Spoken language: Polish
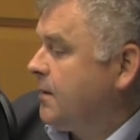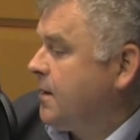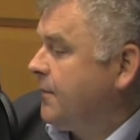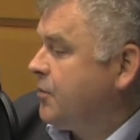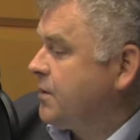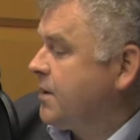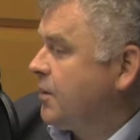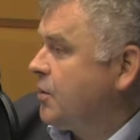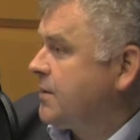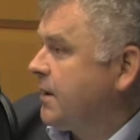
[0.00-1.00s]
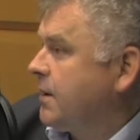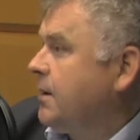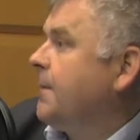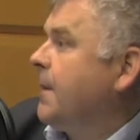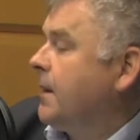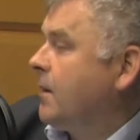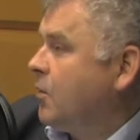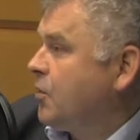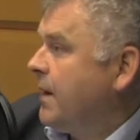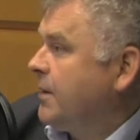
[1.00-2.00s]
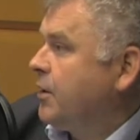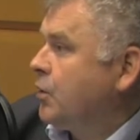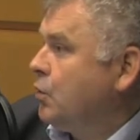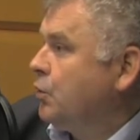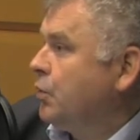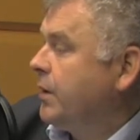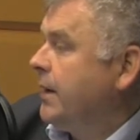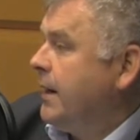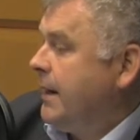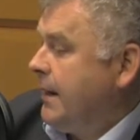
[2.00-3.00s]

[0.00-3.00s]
dla wszystkich jednostek oświaty, kultury,